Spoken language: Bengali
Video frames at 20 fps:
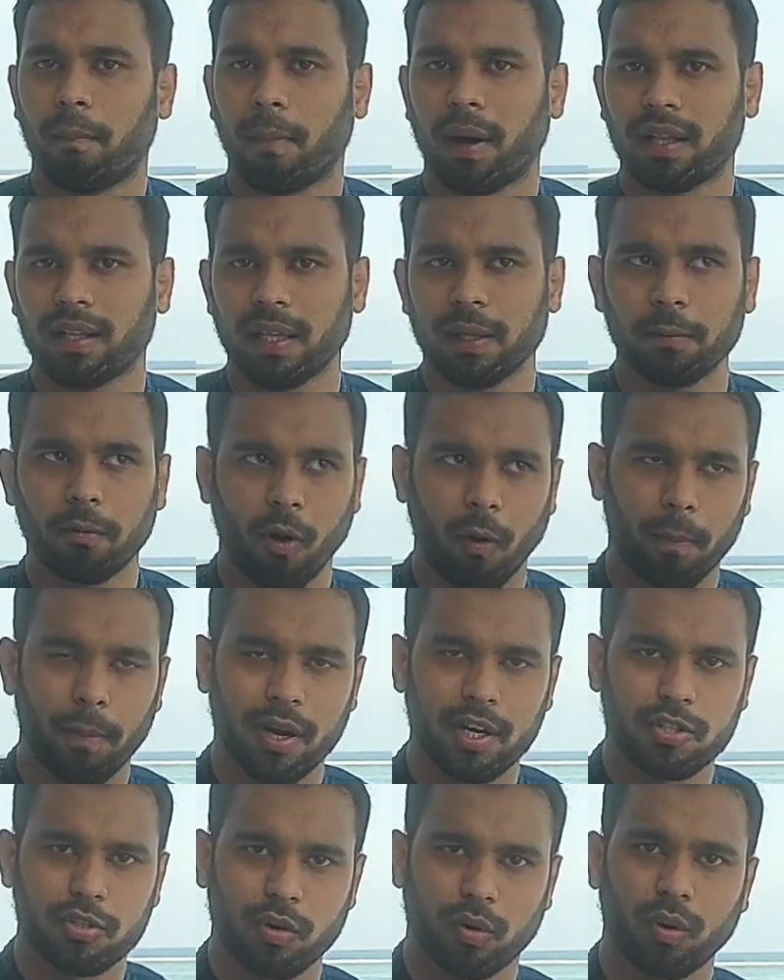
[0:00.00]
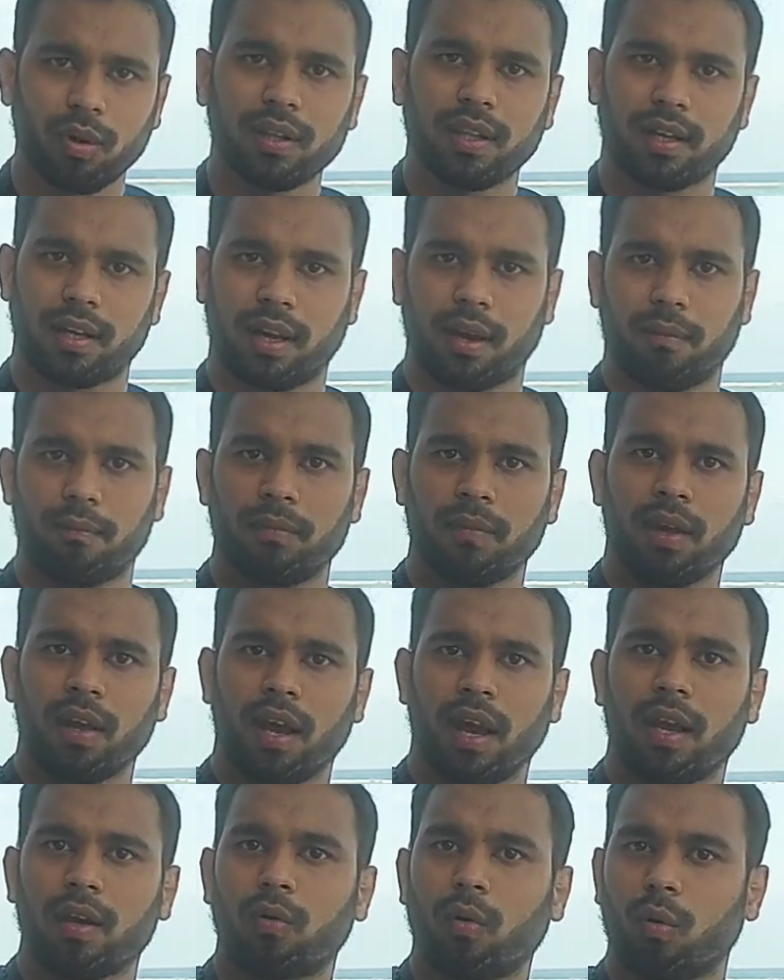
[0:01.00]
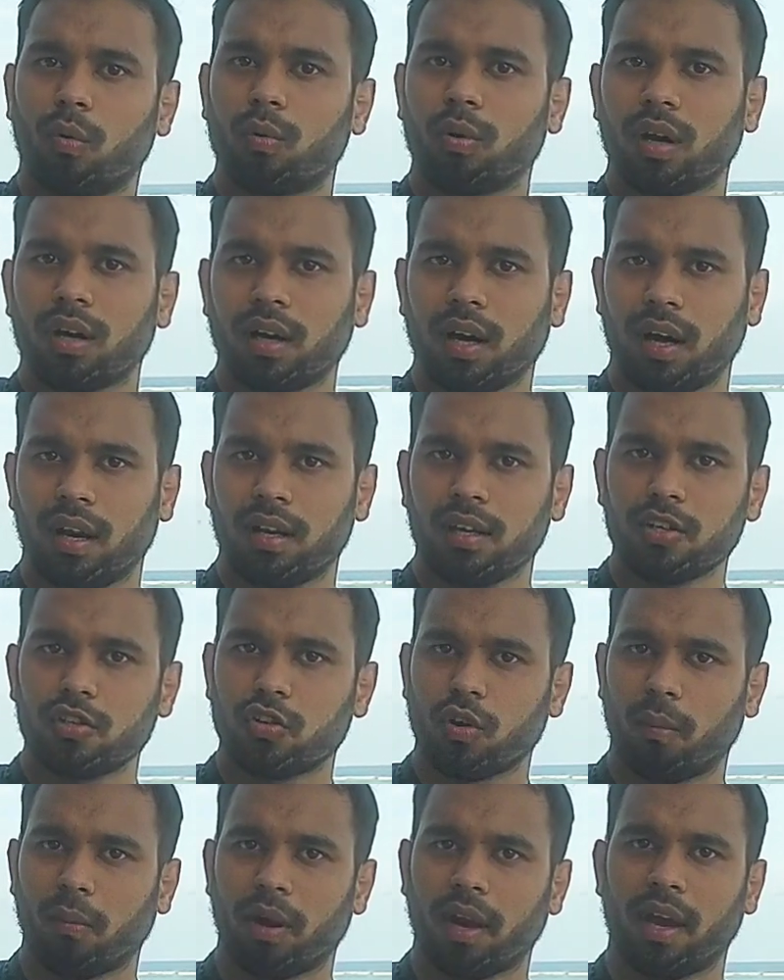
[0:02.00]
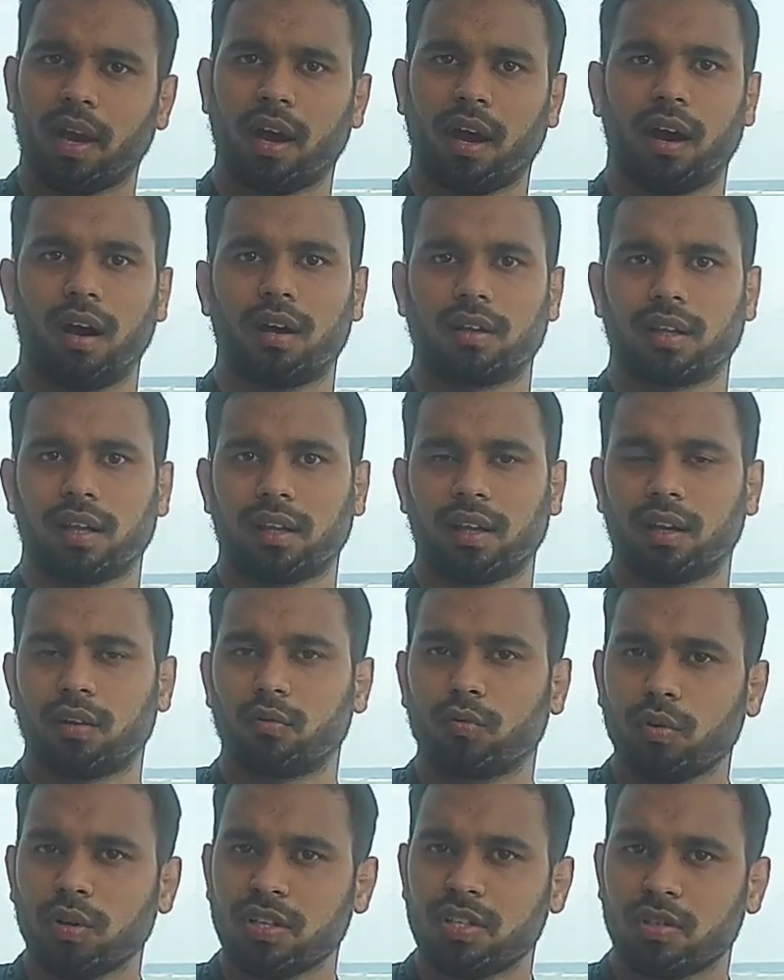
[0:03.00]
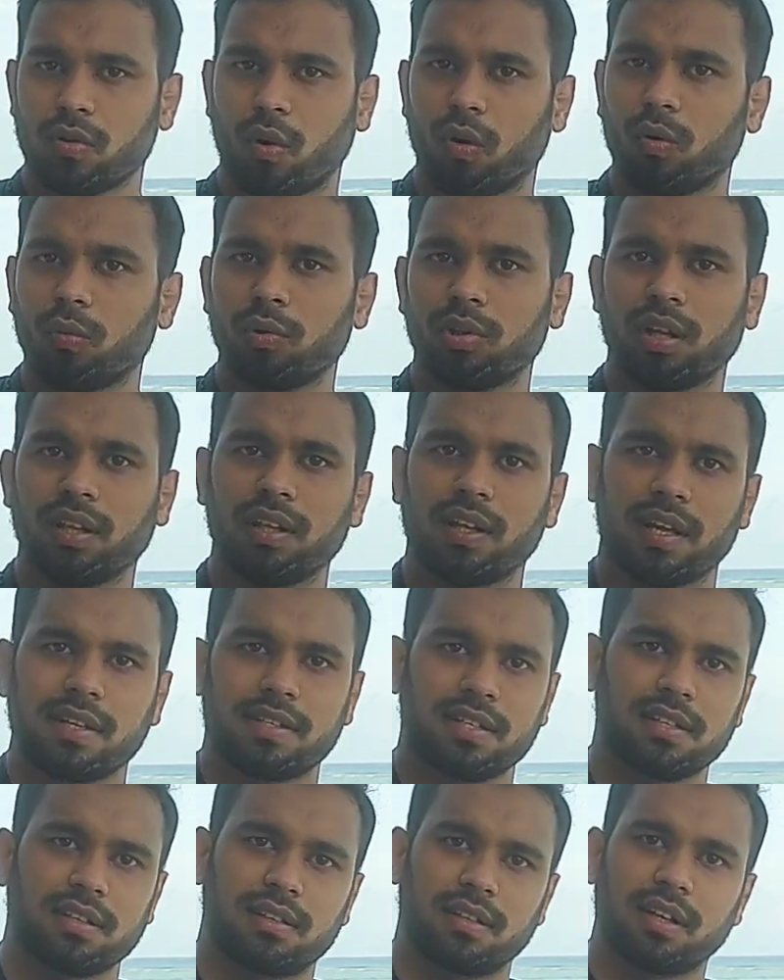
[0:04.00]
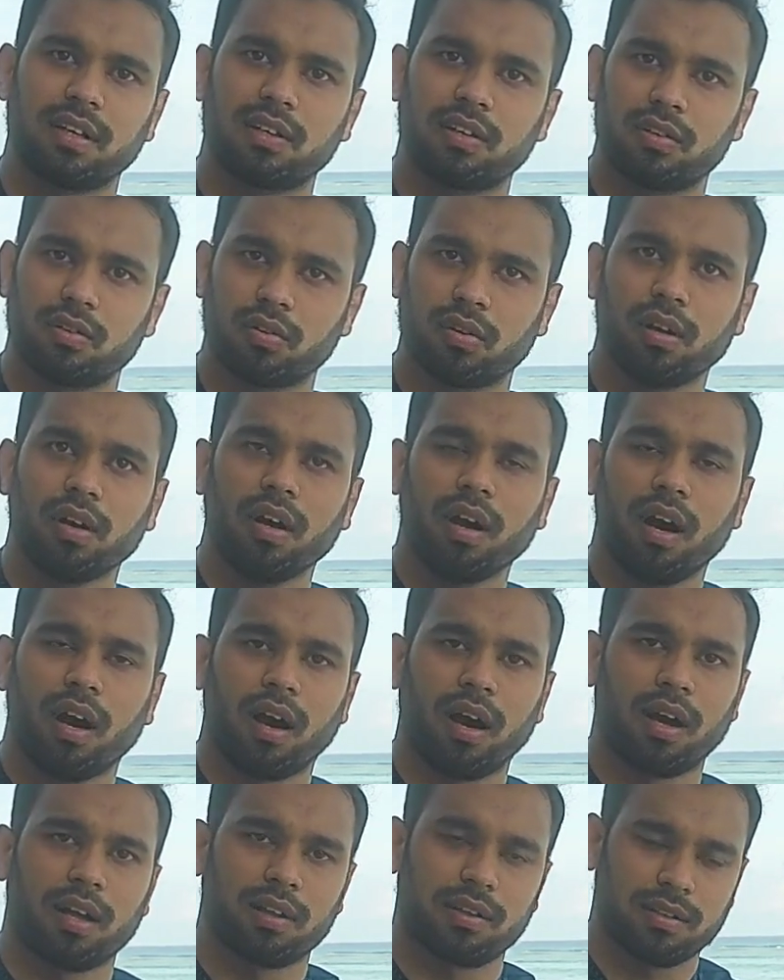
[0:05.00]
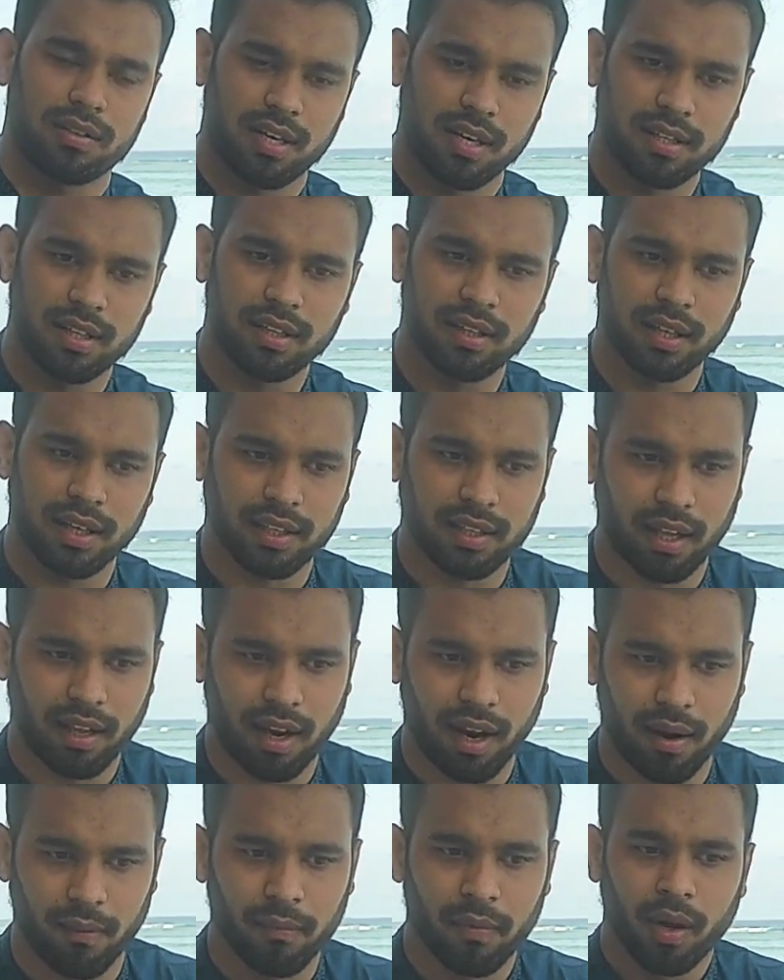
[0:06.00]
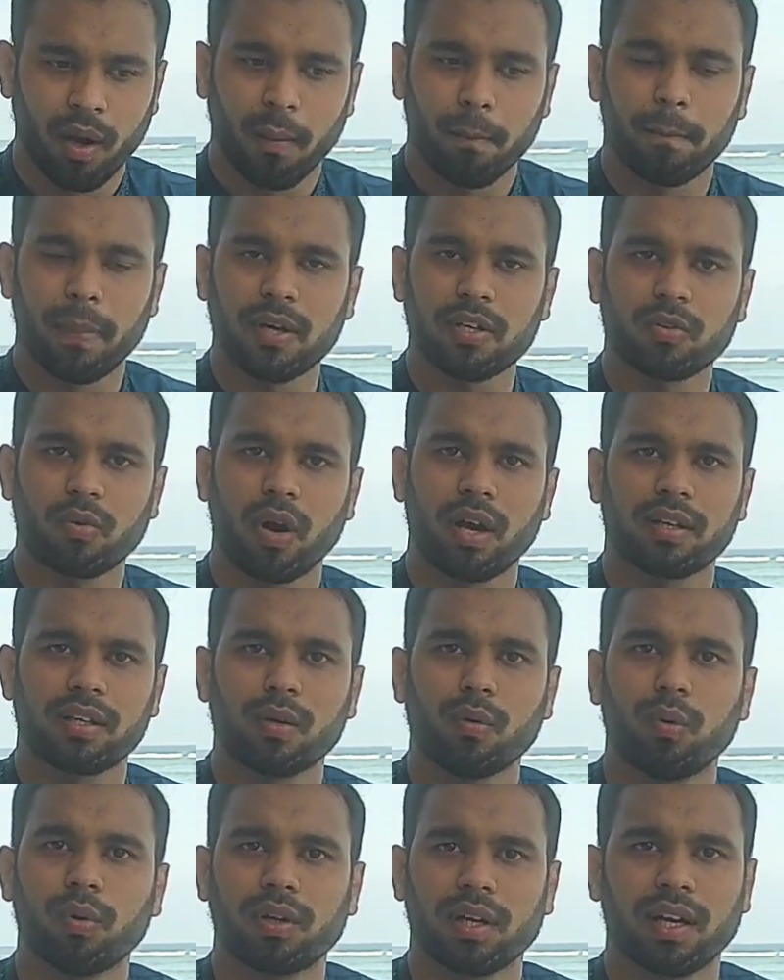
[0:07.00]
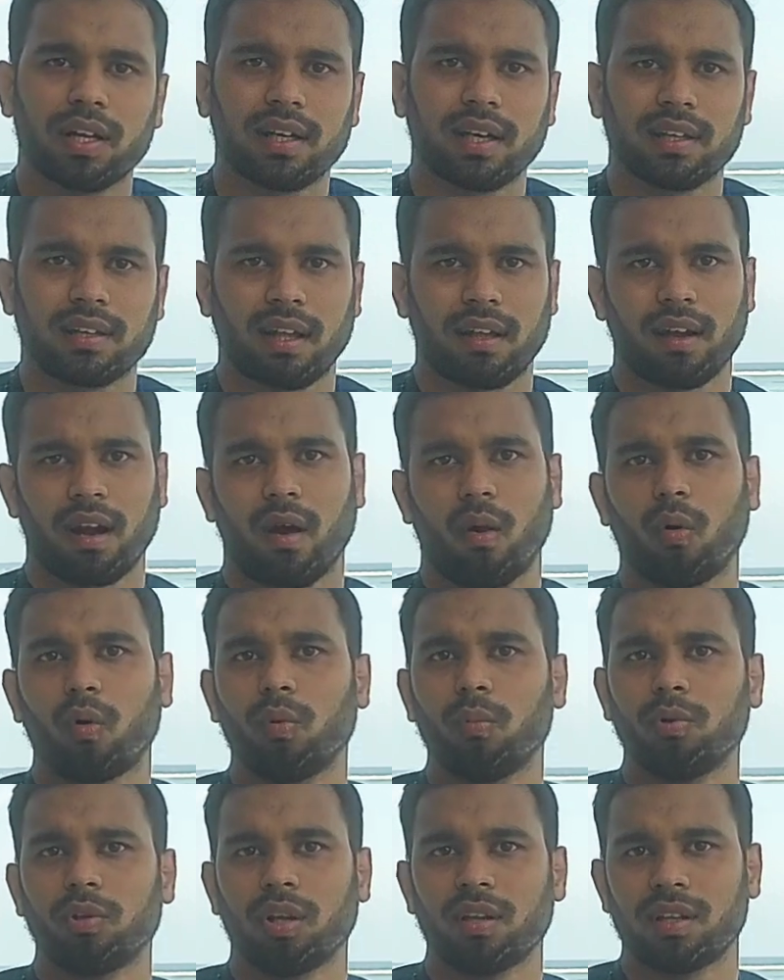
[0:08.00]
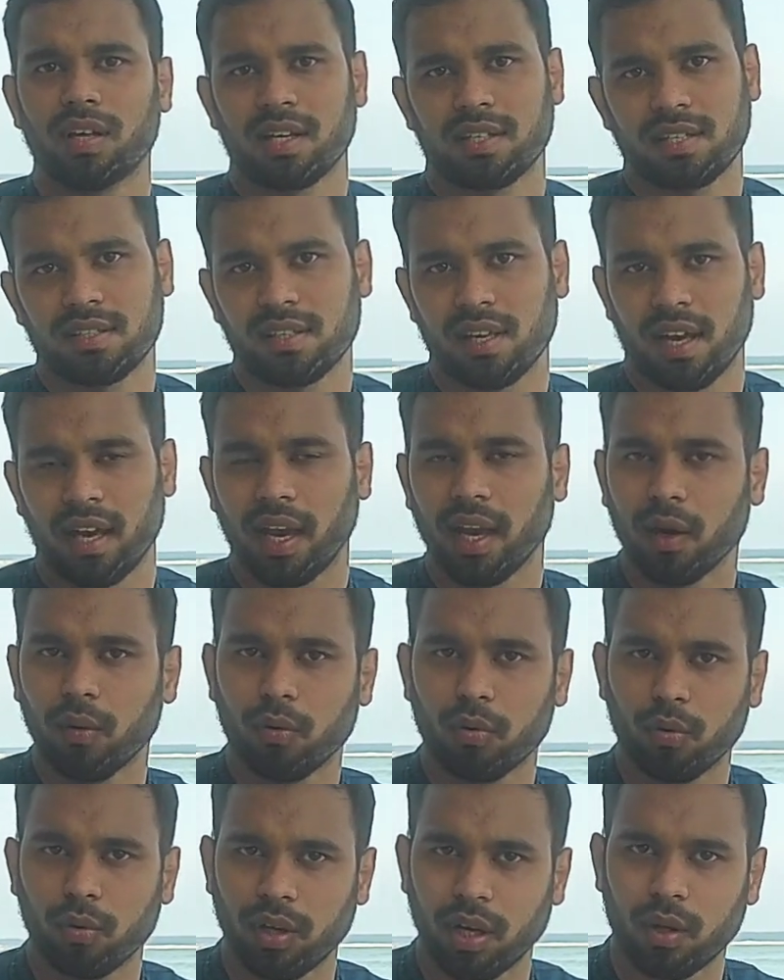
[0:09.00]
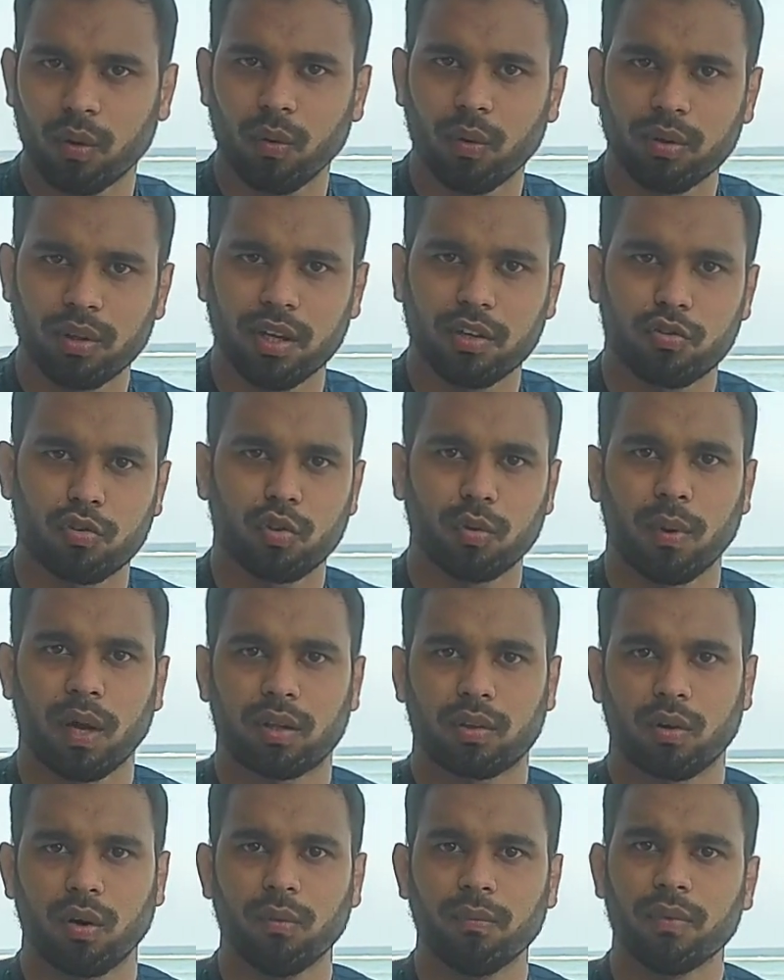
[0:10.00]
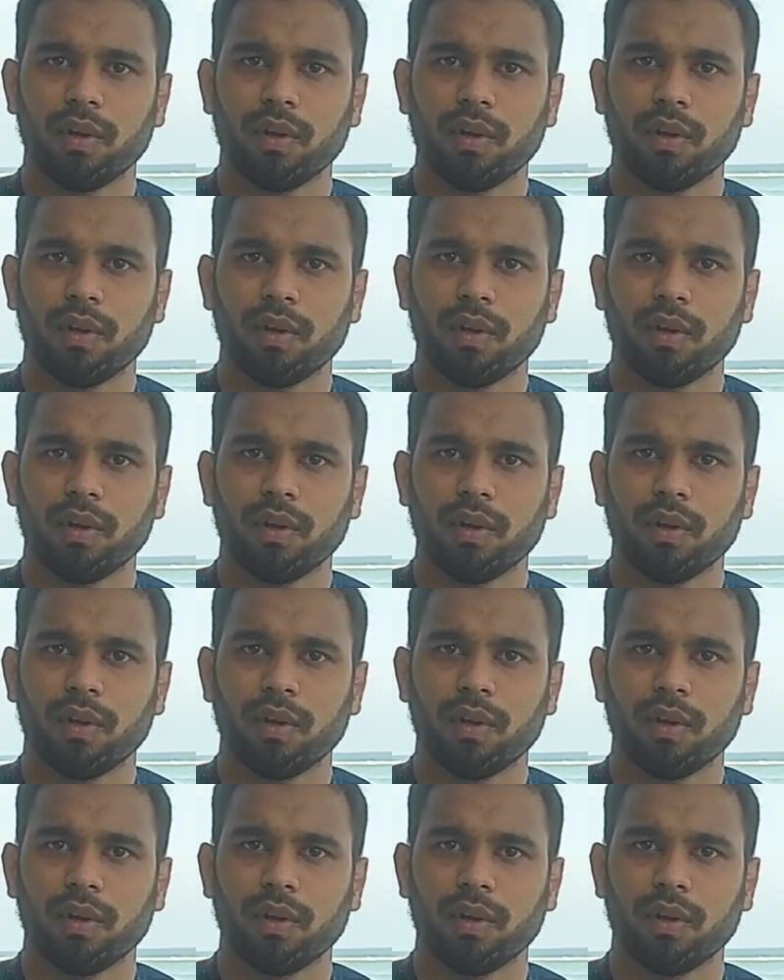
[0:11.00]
মালদ্বীপ গভর্নমেন্ট যখন থেকে এই করোনাকালীন সময়ে তাদের ট্যুরিস্ট অনুমোদন দিয়েছে ঠিক সেই দিন থেকে তারা বেশ কয়েকটি হোটেলকে তারা অনুমোদন দিয়েছে যে এই হোটেলগুলোতেই শুধুমাত্র